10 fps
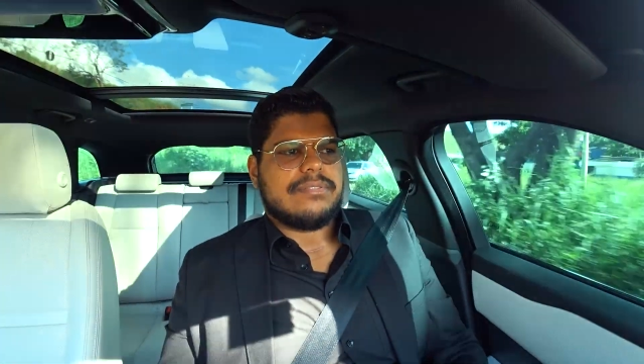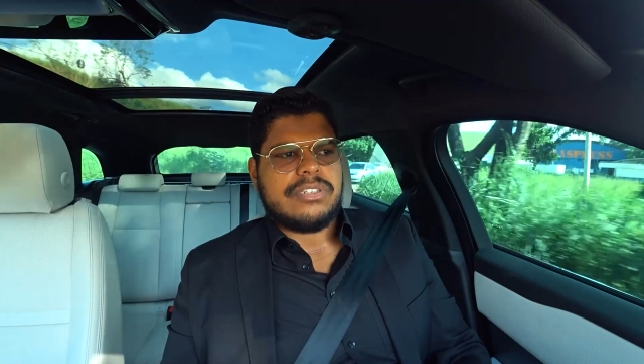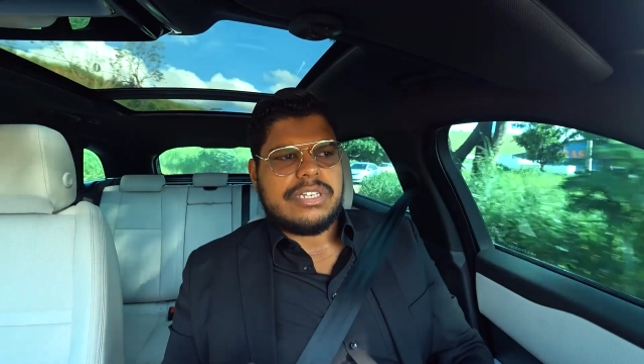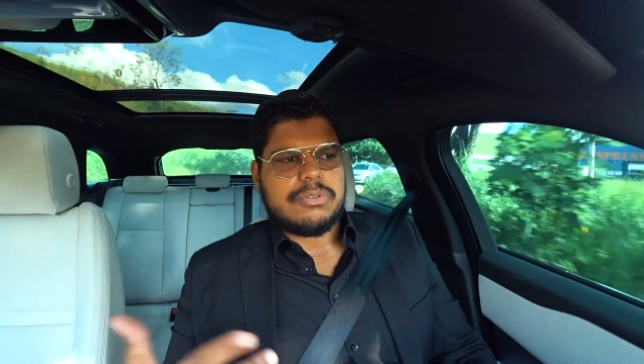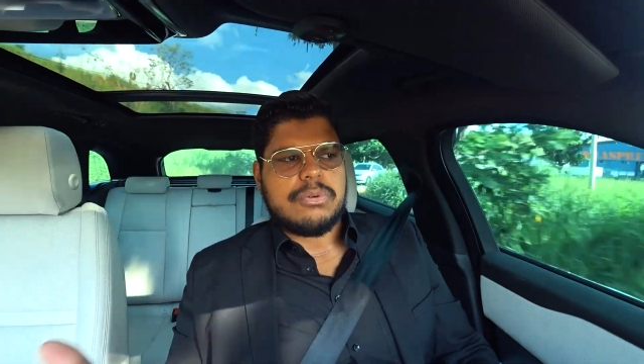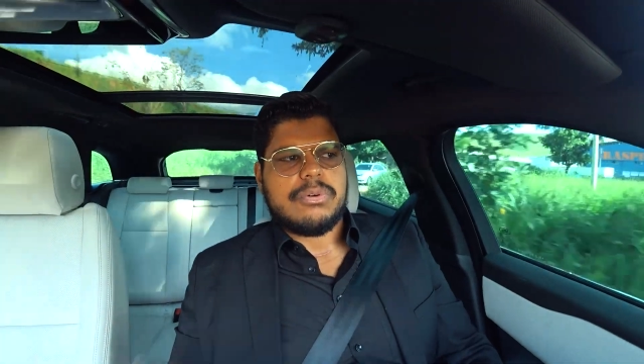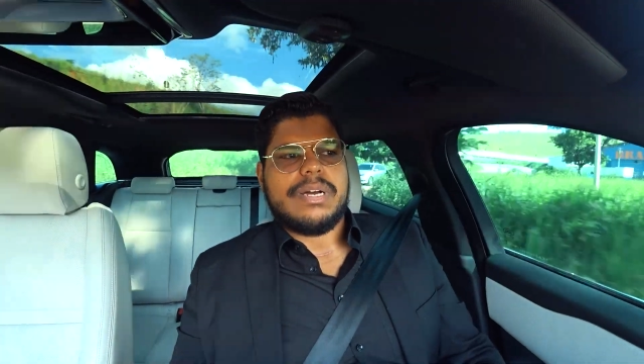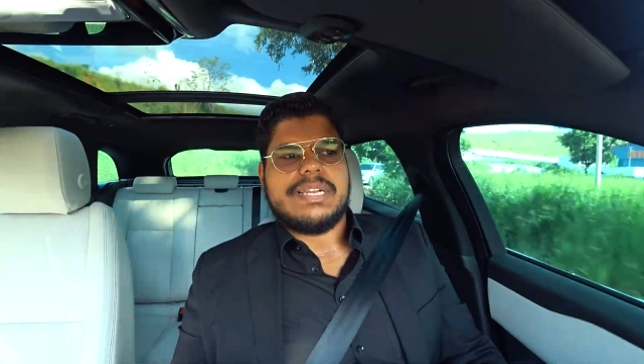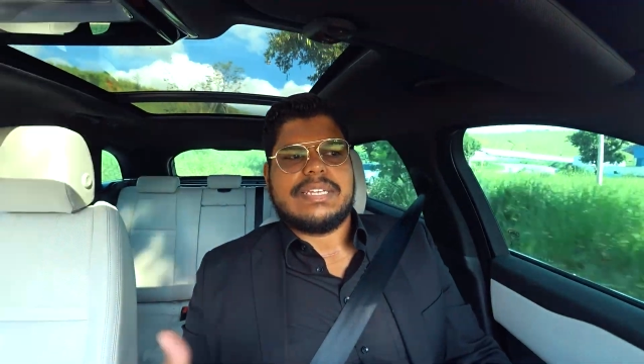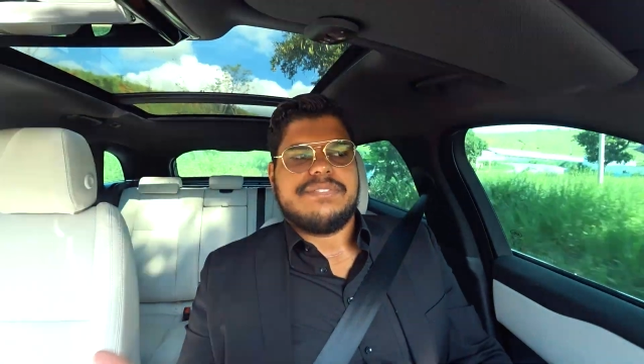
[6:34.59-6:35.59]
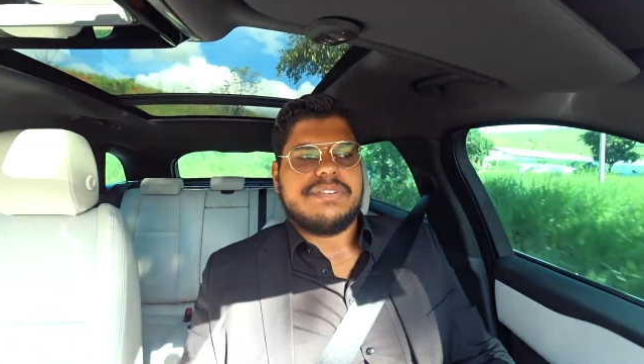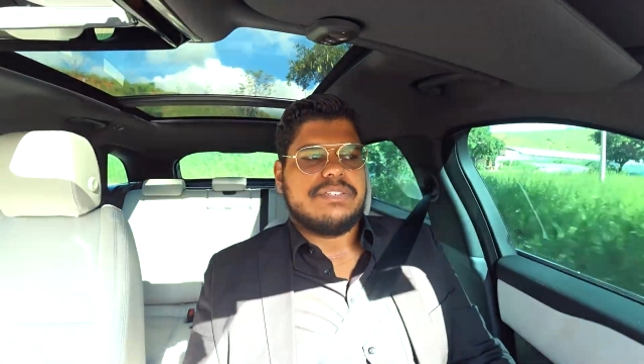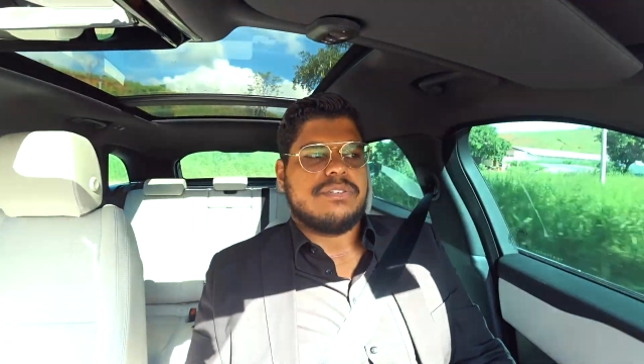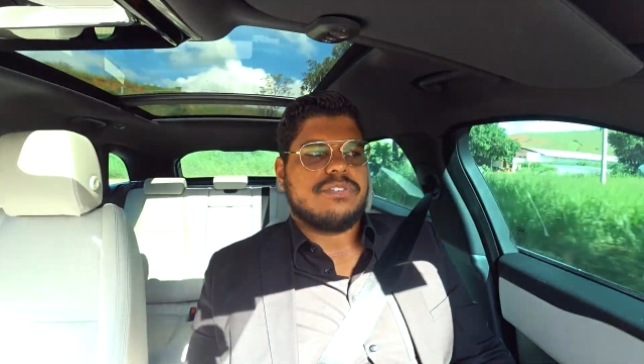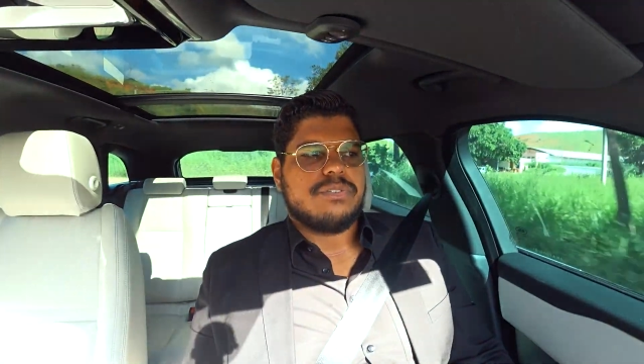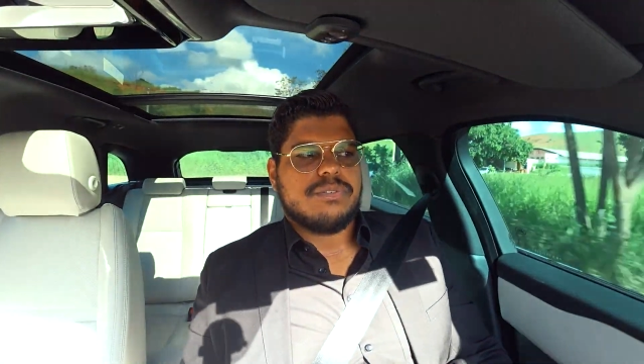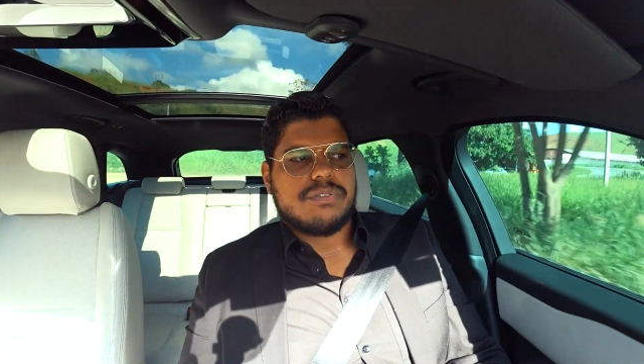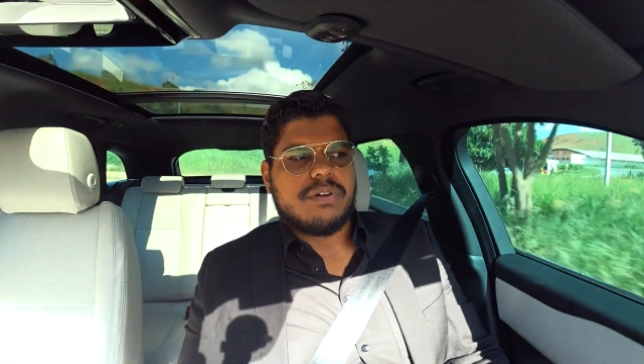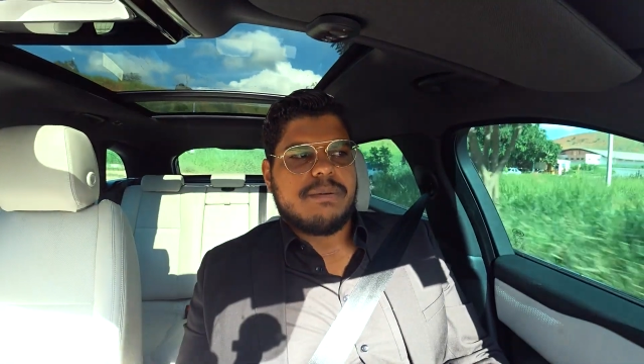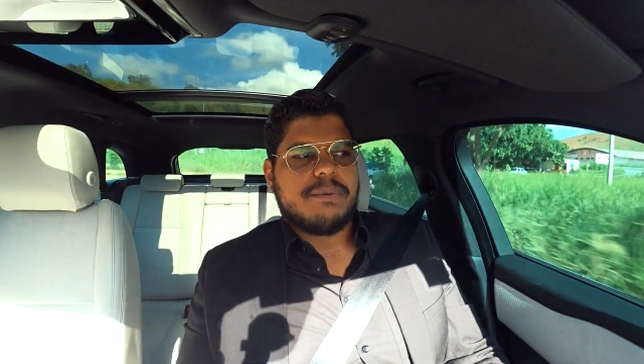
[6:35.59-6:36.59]
Gritou com ela na frente de
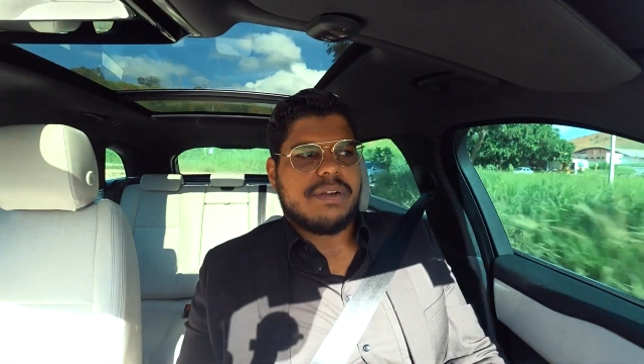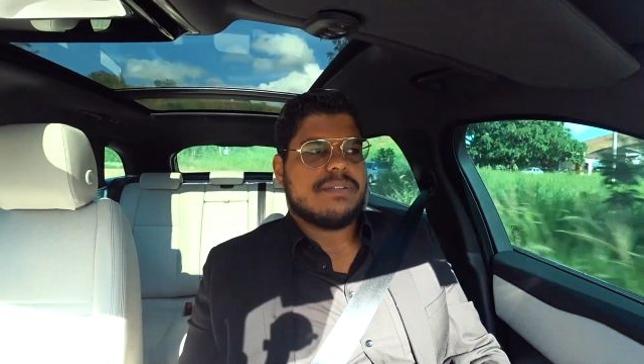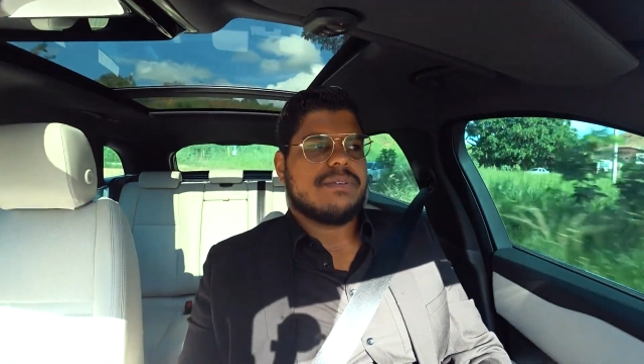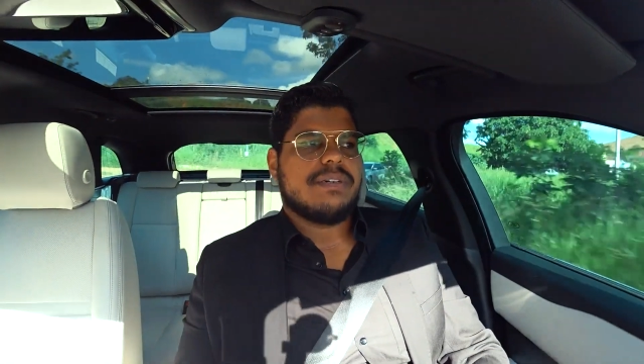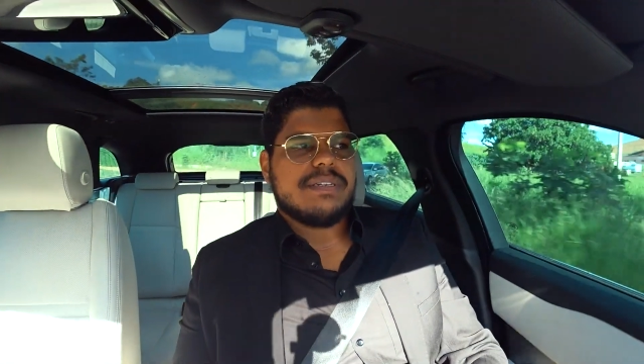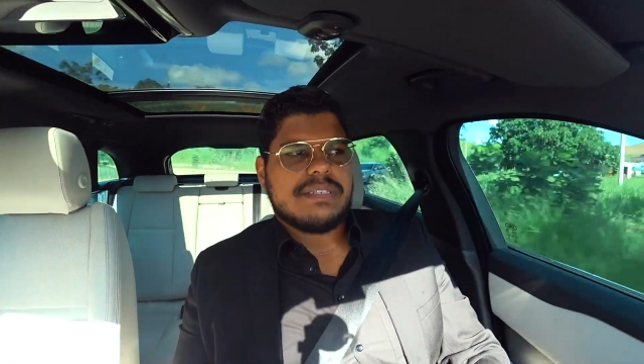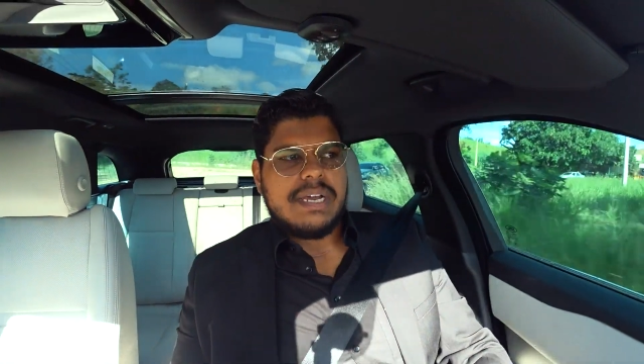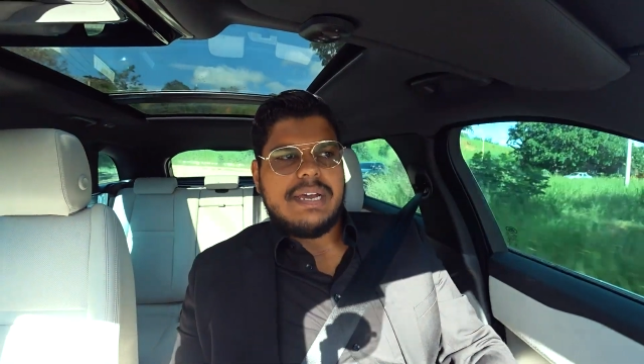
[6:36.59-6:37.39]
outros colaboradores.